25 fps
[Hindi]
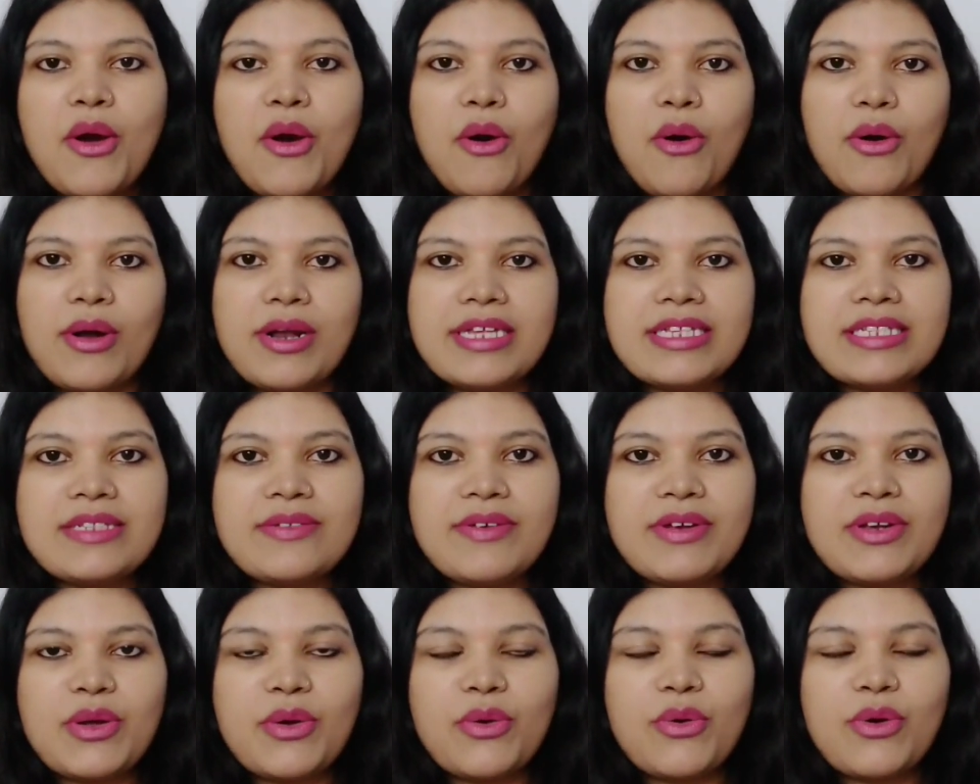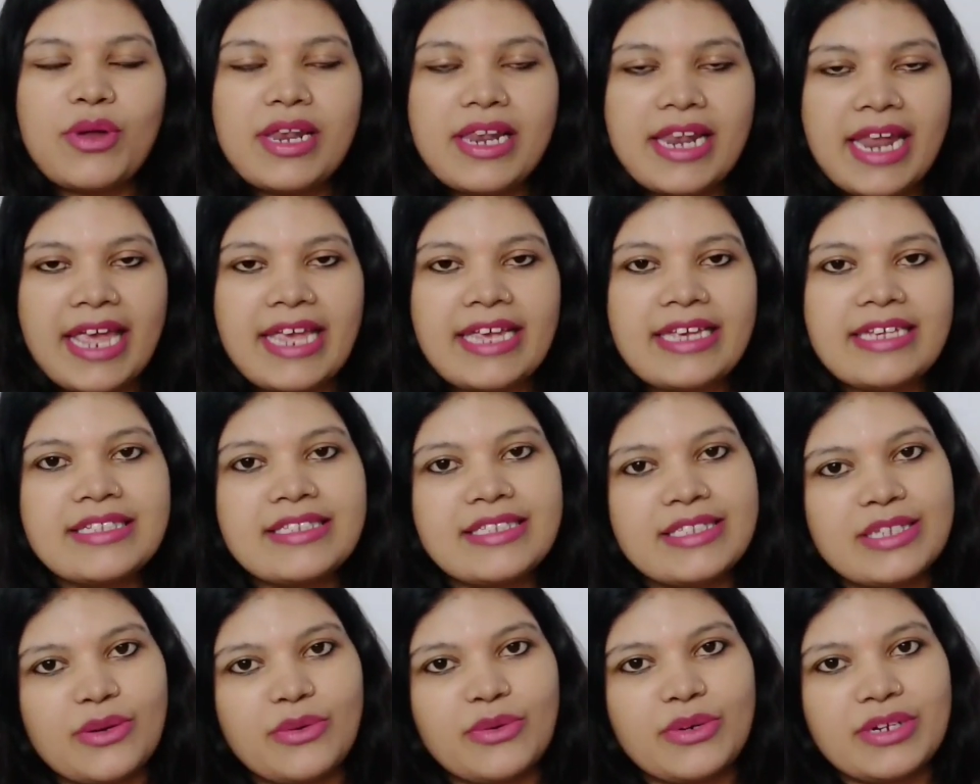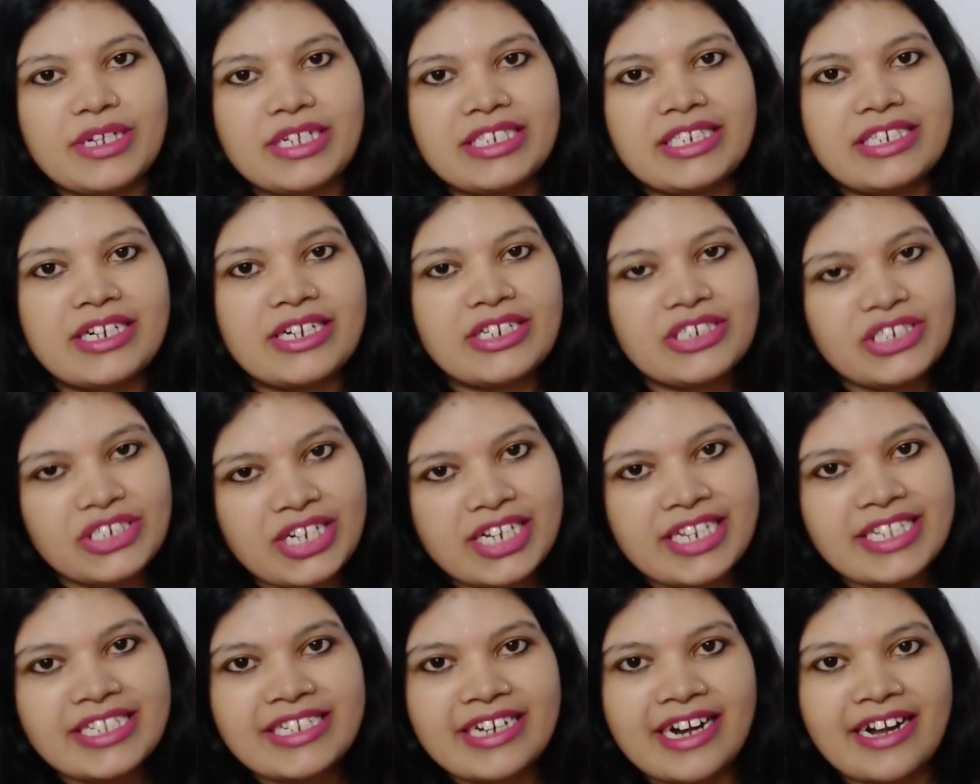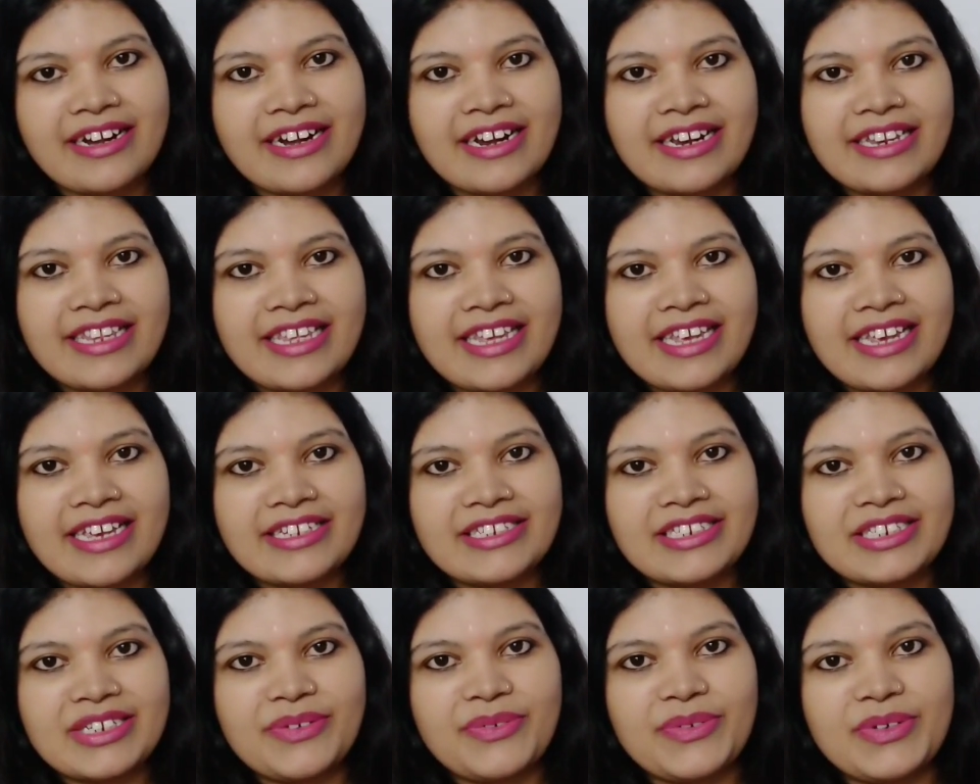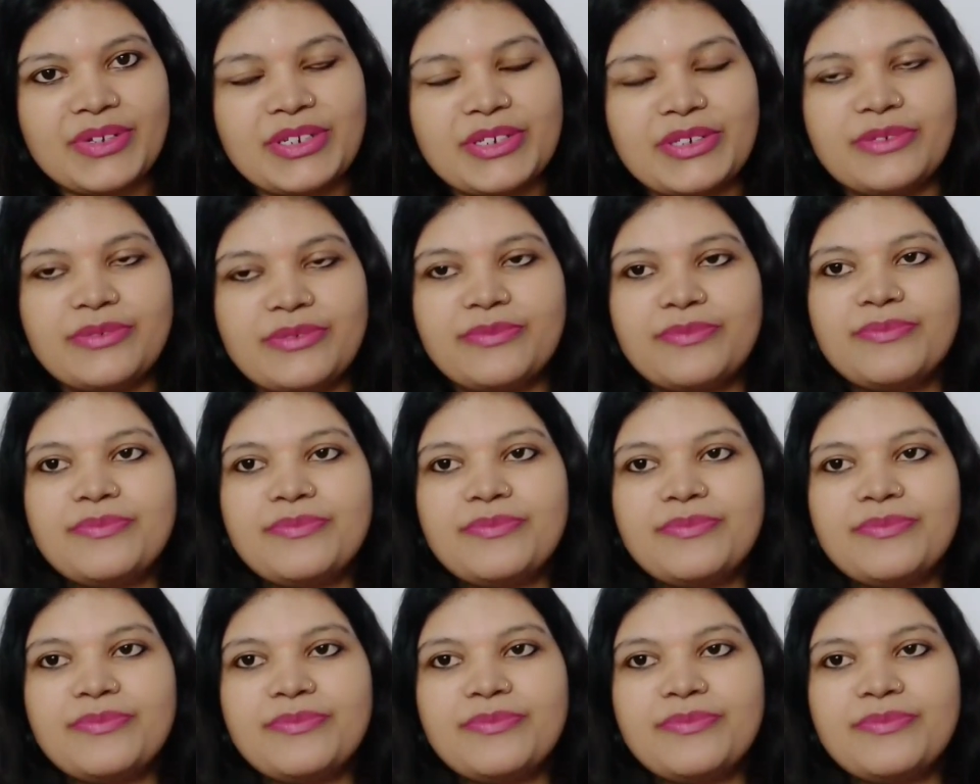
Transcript: और इस वीडियो को लाइक जरूर कीजिएगा चलिए स्टार्ट करते हैं आज की वीडियो